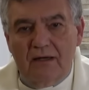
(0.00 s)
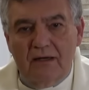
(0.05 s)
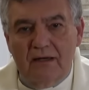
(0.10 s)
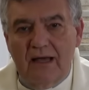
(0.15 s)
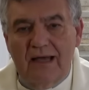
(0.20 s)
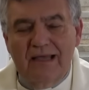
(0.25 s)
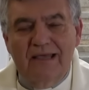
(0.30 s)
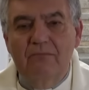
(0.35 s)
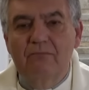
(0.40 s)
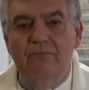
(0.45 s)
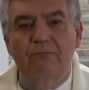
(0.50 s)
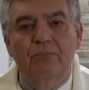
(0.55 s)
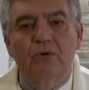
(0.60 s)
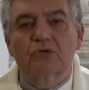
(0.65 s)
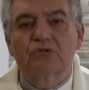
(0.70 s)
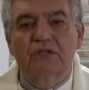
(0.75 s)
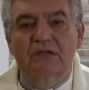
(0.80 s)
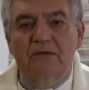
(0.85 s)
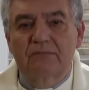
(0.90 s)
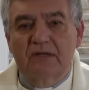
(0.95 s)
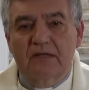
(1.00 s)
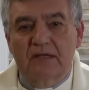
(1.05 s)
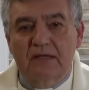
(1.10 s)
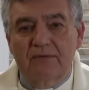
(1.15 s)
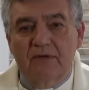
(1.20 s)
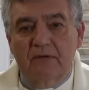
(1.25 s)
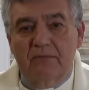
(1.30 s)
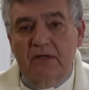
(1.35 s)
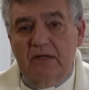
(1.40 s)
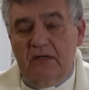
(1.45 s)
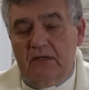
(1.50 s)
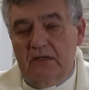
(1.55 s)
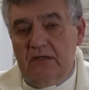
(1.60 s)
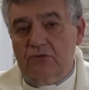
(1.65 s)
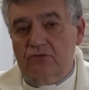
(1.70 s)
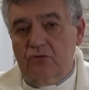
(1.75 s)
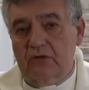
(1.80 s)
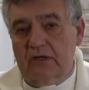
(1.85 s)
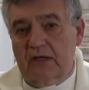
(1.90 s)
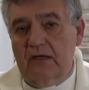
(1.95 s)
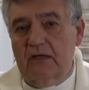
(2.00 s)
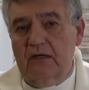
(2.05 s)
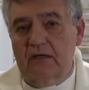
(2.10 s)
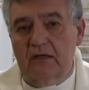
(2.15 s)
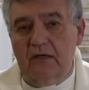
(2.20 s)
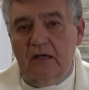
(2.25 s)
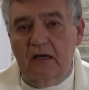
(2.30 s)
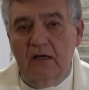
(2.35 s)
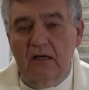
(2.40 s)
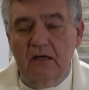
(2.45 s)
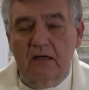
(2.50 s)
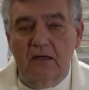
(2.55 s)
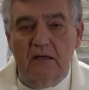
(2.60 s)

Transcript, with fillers: que era imposible de vivir, y eso que él era